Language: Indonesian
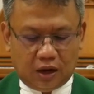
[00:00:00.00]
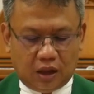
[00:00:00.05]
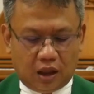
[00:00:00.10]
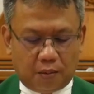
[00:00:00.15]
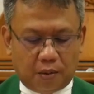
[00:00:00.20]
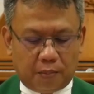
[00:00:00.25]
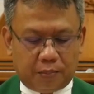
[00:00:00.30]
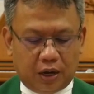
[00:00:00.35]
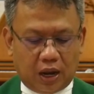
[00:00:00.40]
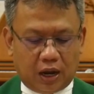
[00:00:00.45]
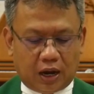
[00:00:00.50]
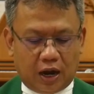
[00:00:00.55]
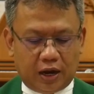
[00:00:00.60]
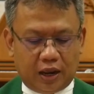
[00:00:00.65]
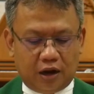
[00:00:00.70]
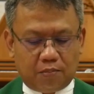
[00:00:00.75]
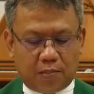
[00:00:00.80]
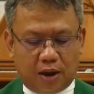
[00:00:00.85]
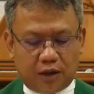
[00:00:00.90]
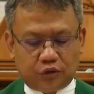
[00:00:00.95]
Apabila
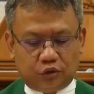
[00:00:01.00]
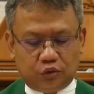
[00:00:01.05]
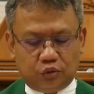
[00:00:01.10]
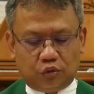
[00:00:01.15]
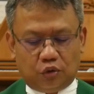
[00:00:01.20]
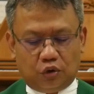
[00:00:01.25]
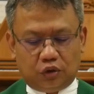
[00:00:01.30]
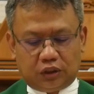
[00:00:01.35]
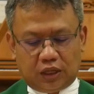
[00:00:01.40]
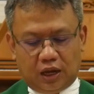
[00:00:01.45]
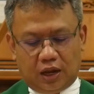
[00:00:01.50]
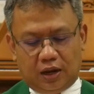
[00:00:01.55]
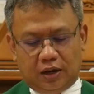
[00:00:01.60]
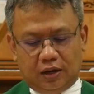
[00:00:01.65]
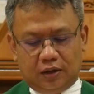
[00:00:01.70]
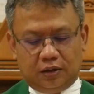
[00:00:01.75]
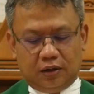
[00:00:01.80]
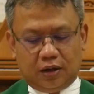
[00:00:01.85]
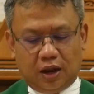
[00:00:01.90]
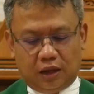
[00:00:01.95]
kalian masuk kota,
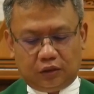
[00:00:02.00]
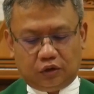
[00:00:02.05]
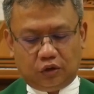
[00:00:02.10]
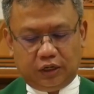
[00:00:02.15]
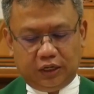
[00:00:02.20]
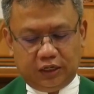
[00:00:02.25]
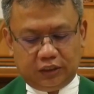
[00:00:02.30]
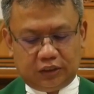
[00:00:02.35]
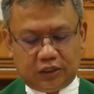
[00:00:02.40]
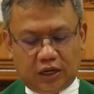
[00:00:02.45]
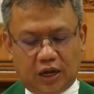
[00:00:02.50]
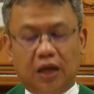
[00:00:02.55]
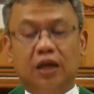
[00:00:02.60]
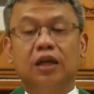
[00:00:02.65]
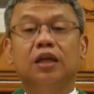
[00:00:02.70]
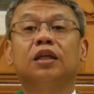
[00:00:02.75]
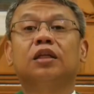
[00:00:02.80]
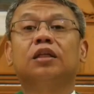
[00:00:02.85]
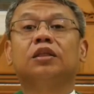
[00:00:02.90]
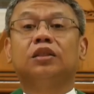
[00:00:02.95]
atau desa,
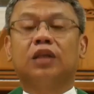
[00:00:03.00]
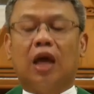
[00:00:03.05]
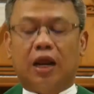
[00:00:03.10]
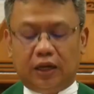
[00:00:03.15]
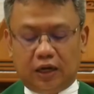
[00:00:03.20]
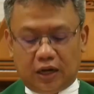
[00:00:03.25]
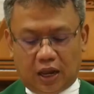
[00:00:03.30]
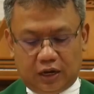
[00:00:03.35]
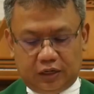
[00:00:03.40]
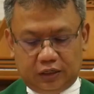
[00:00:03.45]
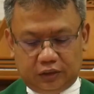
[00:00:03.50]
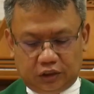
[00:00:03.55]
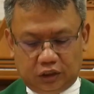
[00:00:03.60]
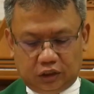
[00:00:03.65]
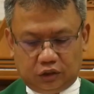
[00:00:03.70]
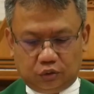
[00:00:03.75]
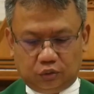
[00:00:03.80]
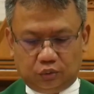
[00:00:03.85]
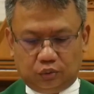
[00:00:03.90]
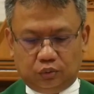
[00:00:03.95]
carilah di
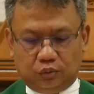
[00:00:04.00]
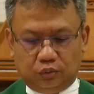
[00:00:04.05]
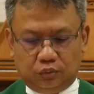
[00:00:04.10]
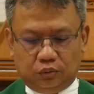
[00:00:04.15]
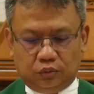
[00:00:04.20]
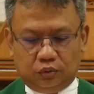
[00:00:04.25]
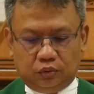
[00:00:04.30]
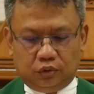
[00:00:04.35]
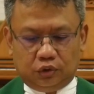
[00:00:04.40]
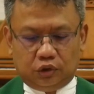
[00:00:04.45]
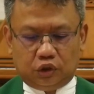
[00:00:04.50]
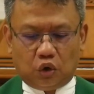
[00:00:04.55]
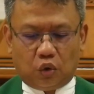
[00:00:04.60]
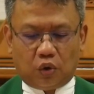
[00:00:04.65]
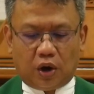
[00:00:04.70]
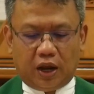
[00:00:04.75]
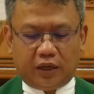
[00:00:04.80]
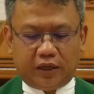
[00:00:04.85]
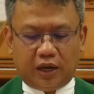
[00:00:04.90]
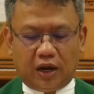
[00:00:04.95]
situ
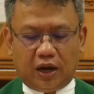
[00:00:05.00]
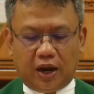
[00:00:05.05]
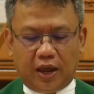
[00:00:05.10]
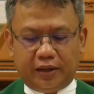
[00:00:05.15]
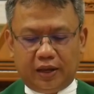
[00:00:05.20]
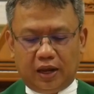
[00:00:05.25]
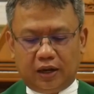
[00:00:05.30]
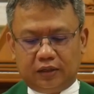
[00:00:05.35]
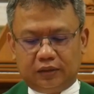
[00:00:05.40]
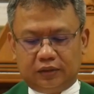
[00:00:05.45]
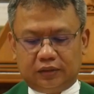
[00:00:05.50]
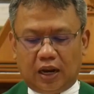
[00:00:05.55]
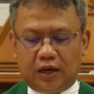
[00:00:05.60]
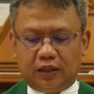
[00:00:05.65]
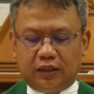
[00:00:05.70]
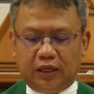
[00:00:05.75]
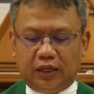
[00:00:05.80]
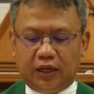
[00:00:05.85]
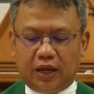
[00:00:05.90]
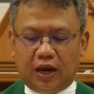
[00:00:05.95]
seorang yang layak
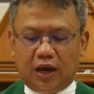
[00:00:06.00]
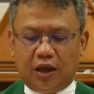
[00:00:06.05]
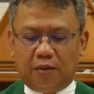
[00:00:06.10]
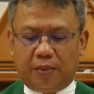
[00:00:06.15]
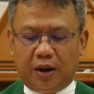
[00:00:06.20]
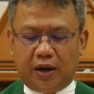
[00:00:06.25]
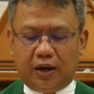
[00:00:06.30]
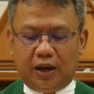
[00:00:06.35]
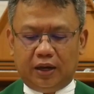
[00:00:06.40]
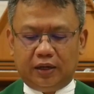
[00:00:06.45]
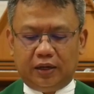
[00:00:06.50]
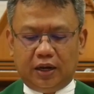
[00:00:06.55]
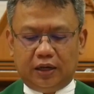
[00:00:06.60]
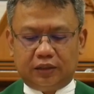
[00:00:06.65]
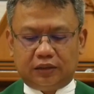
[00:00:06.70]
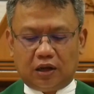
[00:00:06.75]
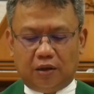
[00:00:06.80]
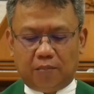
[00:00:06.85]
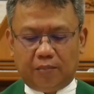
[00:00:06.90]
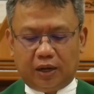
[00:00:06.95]
dan tinggallah padanya
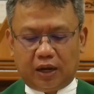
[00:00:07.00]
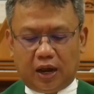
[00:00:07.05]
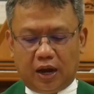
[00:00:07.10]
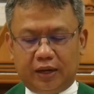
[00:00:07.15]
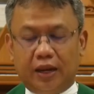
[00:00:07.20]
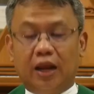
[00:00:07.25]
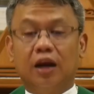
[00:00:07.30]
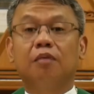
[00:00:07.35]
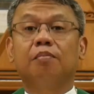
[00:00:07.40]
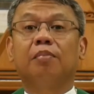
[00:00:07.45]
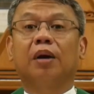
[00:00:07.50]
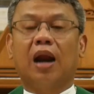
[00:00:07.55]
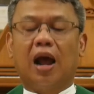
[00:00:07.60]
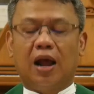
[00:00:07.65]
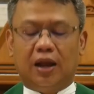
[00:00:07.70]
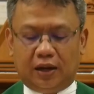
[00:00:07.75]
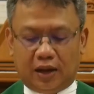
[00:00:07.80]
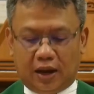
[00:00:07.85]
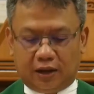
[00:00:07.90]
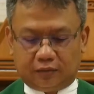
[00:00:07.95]
sampai kalian
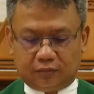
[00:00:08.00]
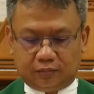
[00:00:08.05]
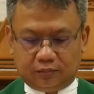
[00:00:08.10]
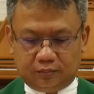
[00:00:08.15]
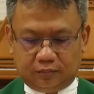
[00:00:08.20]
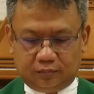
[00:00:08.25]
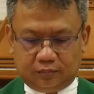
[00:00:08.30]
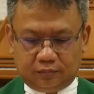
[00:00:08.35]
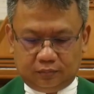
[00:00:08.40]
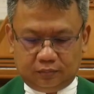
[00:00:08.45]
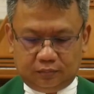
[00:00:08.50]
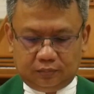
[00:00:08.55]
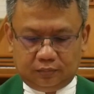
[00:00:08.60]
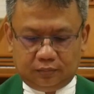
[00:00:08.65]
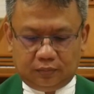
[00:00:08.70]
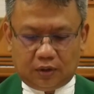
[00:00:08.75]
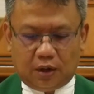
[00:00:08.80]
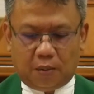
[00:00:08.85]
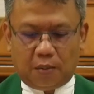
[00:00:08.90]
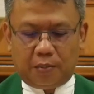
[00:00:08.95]
berangkat.
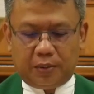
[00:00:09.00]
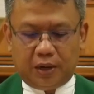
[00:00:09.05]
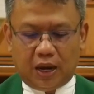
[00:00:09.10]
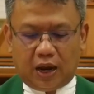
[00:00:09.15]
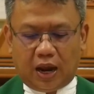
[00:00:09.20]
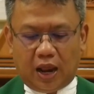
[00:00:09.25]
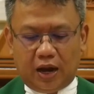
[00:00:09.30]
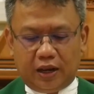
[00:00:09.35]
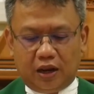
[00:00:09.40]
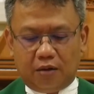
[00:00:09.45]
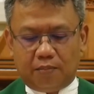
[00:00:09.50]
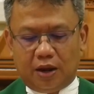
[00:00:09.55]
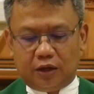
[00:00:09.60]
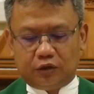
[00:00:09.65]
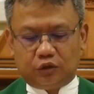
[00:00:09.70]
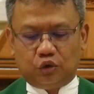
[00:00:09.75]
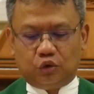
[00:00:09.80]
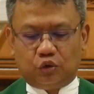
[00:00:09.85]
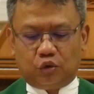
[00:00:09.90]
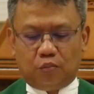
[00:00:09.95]
Apabila kalian
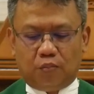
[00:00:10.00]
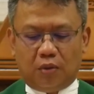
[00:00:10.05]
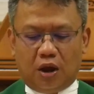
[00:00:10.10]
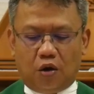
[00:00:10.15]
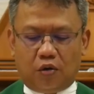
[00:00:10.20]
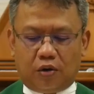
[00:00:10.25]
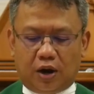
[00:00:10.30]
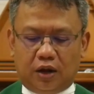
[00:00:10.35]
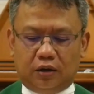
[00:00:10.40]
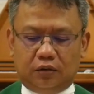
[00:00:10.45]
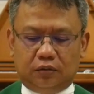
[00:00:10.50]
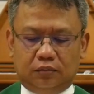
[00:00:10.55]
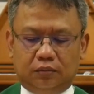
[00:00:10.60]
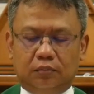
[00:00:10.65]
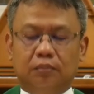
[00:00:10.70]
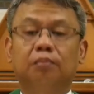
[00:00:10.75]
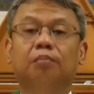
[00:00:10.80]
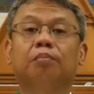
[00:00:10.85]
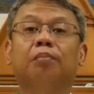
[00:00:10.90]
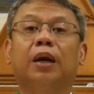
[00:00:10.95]
masuk rumah orang,
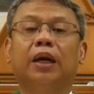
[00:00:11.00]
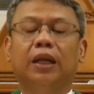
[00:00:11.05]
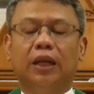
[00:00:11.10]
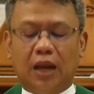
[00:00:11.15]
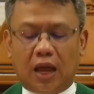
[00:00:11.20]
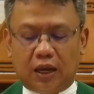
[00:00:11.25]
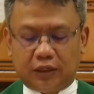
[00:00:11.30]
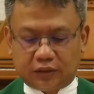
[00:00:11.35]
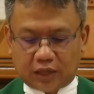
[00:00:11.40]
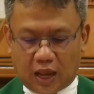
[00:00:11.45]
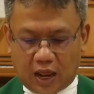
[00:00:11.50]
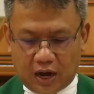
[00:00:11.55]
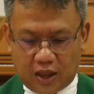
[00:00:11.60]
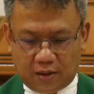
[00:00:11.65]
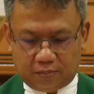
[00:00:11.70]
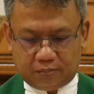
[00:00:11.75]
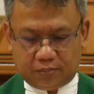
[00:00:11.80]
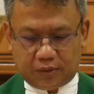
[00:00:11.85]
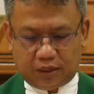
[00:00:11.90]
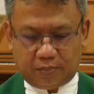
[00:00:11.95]
berilah
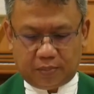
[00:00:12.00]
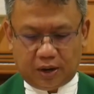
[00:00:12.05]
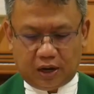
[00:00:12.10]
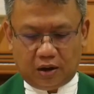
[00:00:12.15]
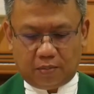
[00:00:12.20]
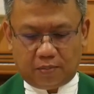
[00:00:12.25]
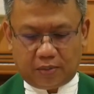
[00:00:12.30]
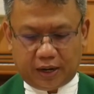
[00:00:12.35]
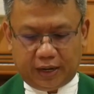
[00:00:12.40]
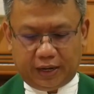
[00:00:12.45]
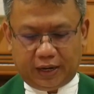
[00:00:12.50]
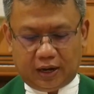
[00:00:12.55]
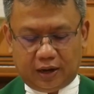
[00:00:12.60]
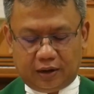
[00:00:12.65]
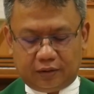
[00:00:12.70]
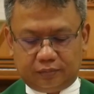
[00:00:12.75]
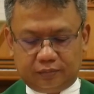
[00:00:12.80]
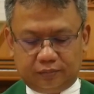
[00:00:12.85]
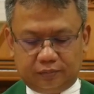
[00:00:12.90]
salam kepada mereka.